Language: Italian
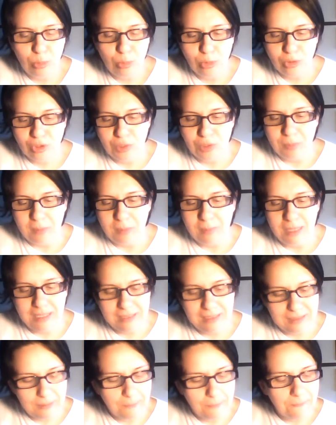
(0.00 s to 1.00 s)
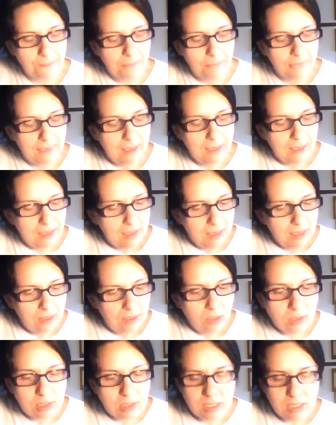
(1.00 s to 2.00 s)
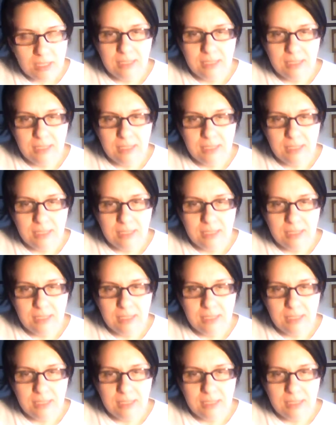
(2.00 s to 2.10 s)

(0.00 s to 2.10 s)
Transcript: prossimamente. Cosa